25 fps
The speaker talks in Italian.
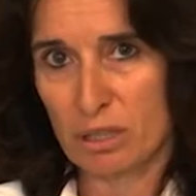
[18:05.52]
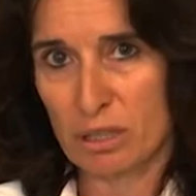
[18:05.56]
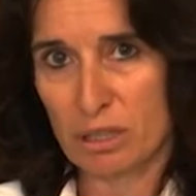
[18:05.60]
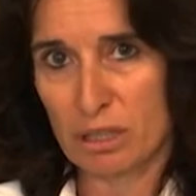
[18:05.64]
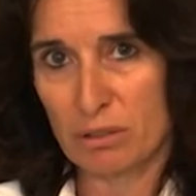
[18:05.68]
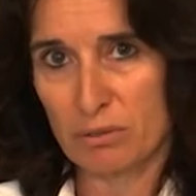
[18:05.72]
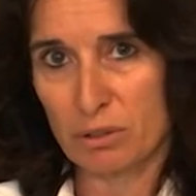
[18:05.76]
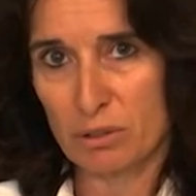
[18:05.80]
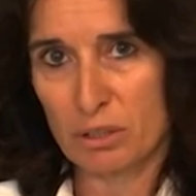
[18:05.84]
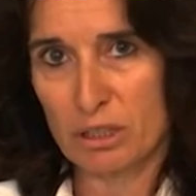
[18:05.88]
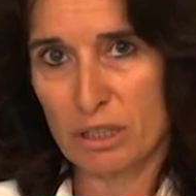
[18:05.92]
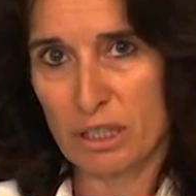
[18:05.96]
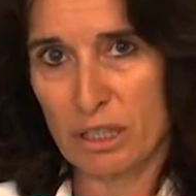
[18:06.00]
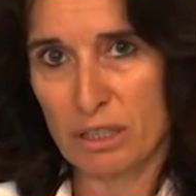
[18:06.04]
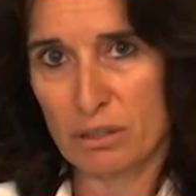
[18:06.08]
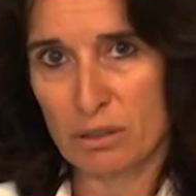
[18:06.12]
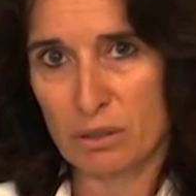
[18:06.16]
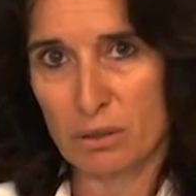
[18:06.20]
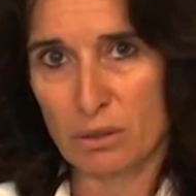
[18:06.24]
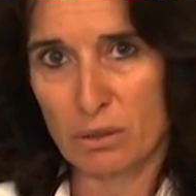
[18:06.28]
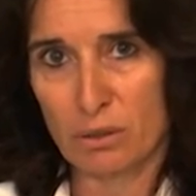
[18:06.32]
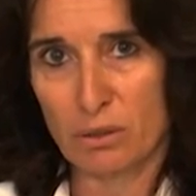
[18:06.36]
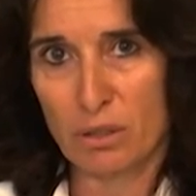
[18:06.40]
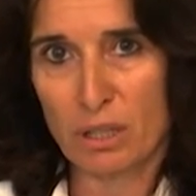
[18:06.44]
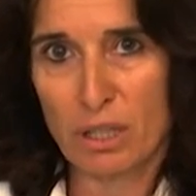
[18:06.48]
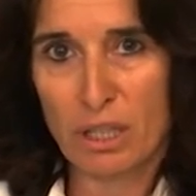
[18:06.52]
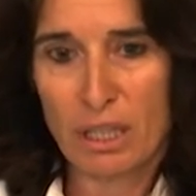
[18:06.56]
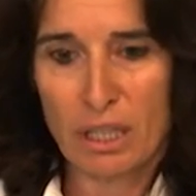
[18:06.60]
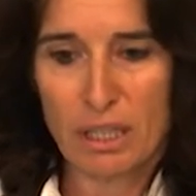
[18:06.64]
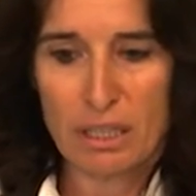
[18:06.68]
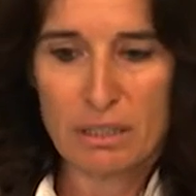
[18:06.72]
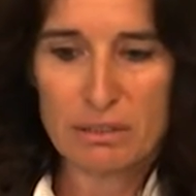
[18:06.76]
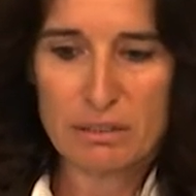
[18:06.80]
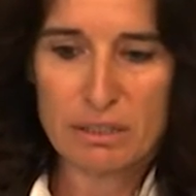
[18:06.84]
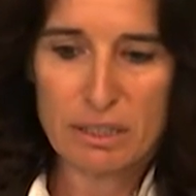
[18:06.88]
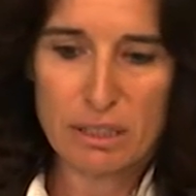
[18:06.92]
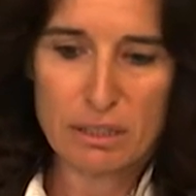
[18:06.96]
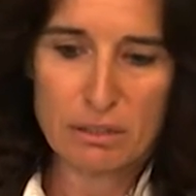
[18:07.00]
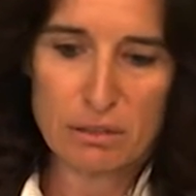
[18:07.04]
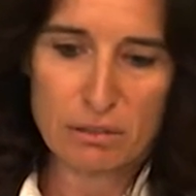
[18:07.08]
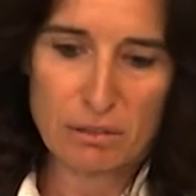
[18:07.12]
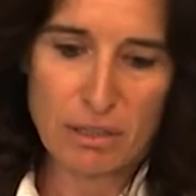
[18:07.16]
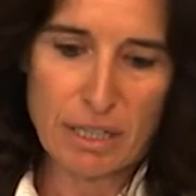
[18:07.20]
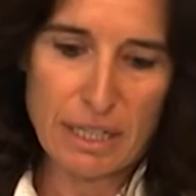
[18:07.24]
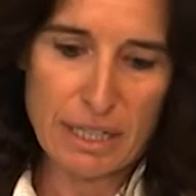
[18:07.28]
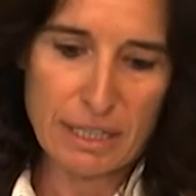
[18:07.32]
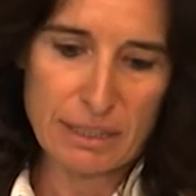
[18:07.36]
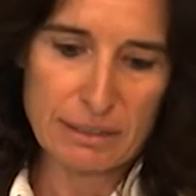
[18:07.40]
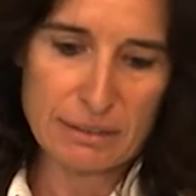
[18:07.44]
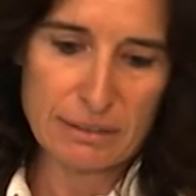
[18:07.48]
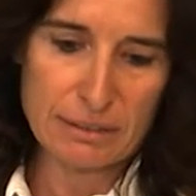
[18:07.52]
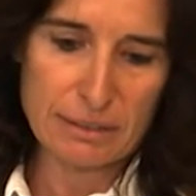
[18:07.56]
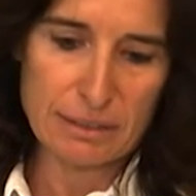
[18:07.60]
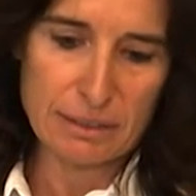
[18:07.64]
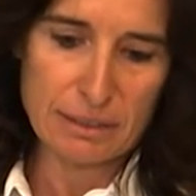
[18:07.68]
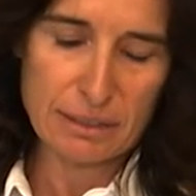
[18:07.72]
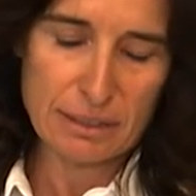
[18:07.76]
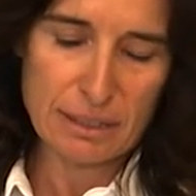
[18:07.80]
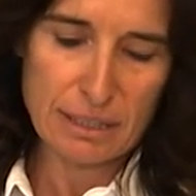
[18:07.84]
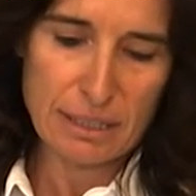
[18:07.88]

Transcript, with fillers: arrivo dietro, dietro a Eddie.